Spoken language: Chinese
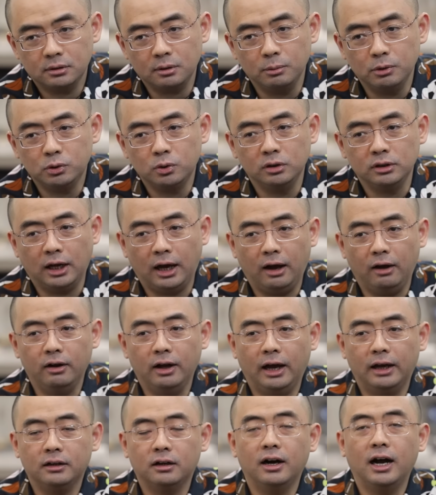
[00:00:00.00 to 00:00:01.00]
怎么说呢？好
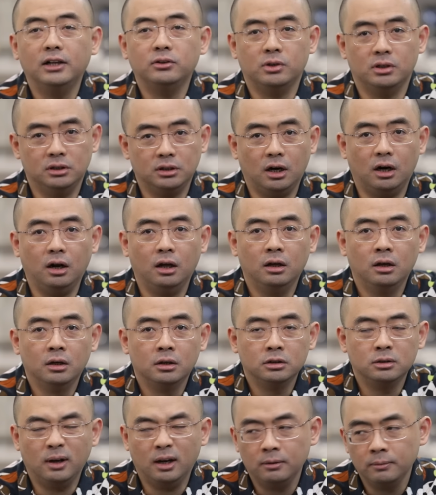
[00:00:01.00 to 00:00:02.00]
像还更安全一点了，
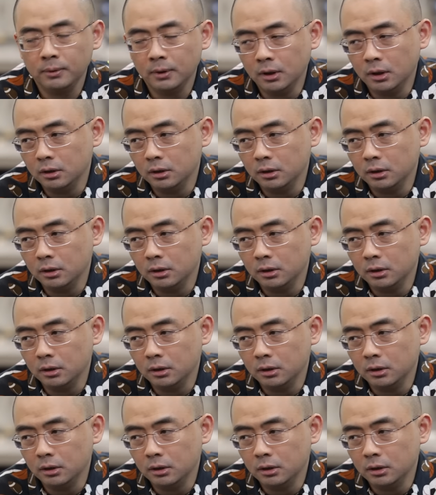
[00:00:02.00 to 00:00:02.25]
对吧？